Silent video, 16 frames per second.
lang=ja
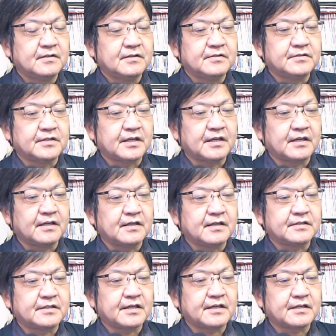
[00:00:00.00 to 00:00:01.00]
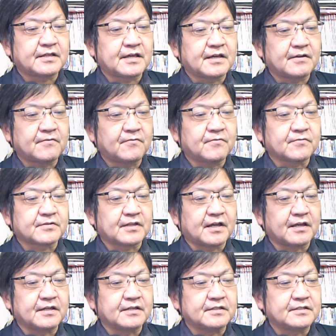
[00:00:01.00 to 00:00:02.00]
で政権交
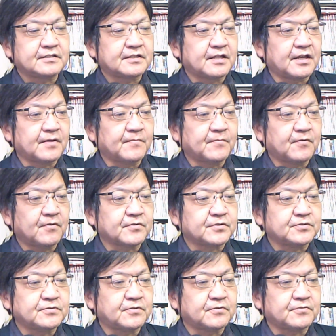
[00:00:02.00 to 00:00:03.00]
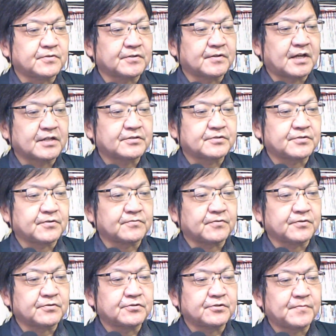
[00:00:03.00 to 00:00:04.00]
代しても中国への圧力
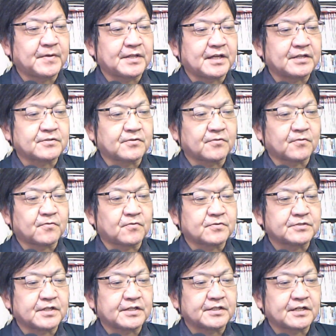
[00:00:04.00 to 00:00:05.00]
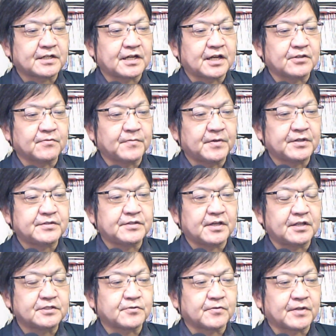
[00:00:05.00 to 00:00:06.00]
を緩めないとの国際社会への
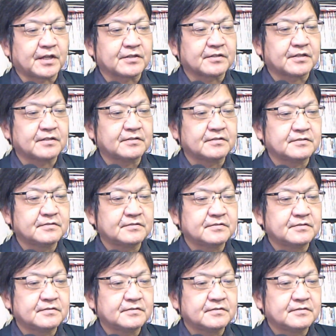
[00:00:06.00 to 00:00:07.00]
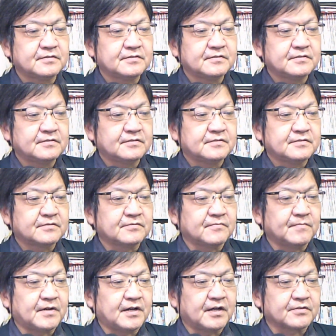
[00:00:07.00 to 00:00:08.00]
メッセージとなった。
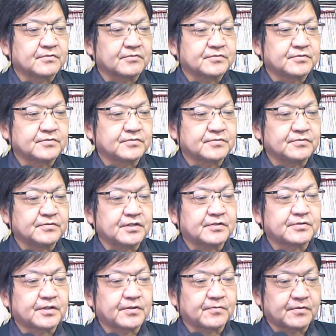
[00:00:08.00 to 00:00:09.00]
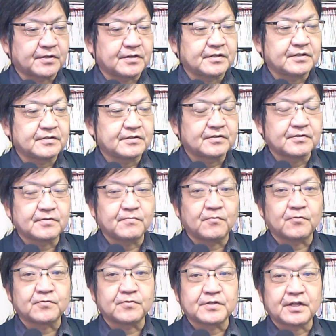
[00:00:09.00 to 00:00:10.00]
とまあ、あと続くんですけどね。
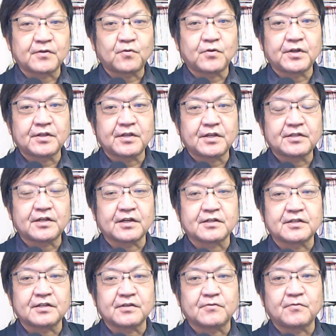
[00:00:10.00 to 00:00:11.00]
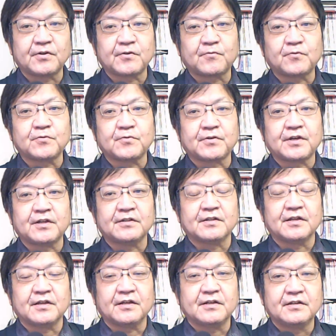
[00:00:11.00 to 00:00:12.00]
僕ね、これね、さっき、これ、この件
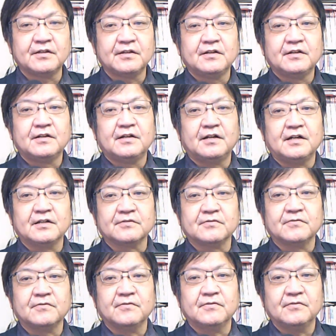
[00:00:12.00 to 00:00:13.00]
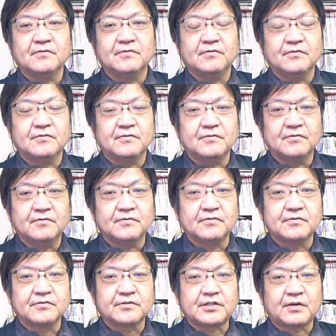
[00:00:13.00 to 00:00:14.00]
で、あ
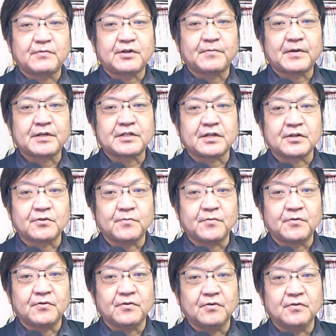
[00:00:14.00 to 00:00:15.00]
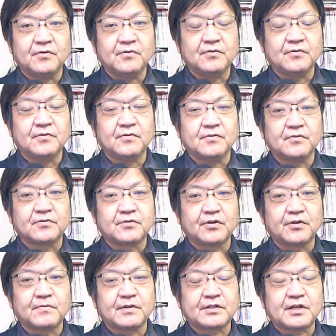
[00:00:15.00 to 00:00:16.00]
のー、喋りましたけども、そ
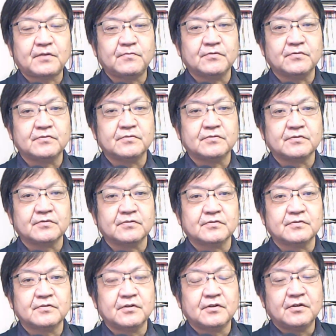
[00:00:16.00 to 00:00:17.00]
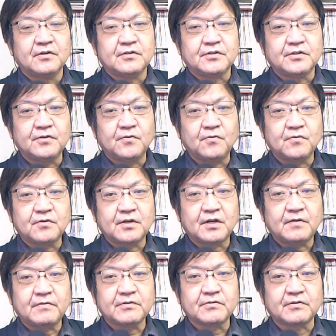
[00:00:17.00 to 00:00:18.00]
れは多分、日本
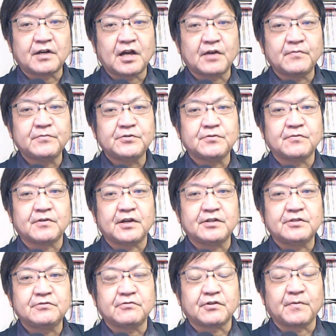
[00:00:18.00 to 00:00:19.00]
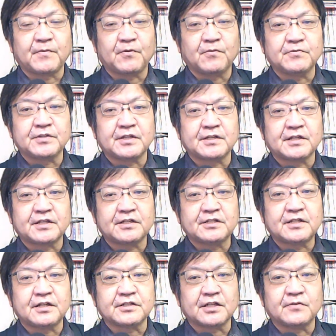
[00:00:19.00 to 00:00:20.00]
側の外務省が一生懸命お膳立て
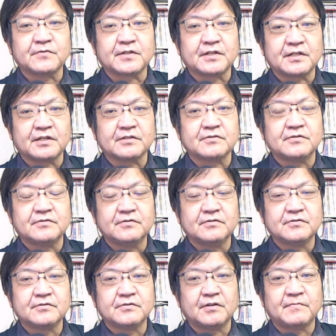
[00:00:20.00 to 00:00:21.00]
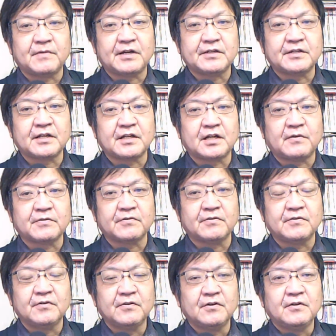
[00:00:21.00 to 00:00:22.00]
したんちゃうかなと。要は、バイデン側
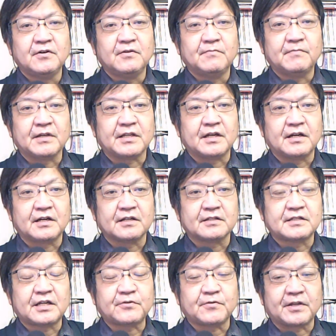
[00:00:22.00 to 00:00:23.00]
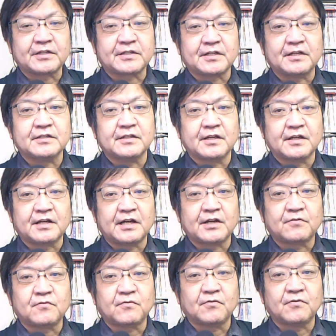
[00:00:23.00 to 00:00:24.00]
の、まだ大統領になってないんで、外
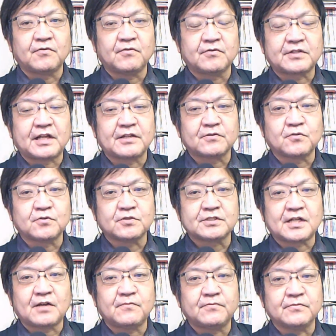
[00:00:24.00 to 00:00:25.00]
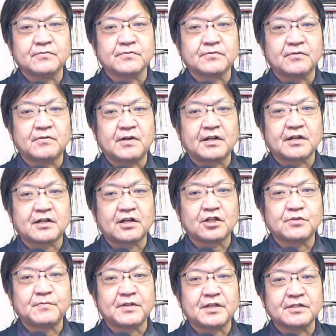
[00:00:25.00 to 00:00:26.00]
交担当スタッフとあらか
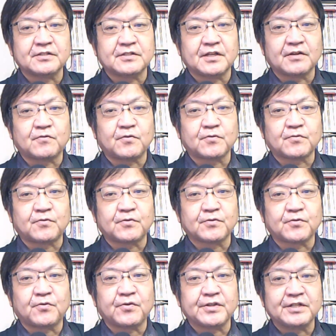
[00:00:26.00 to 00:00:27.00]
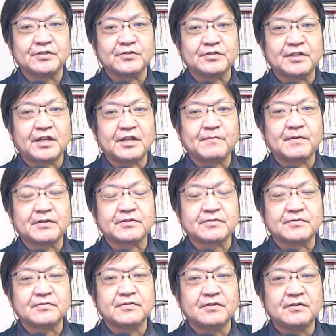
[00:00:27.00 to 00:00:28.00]
じめですね、これとこれとこれについて言いますと。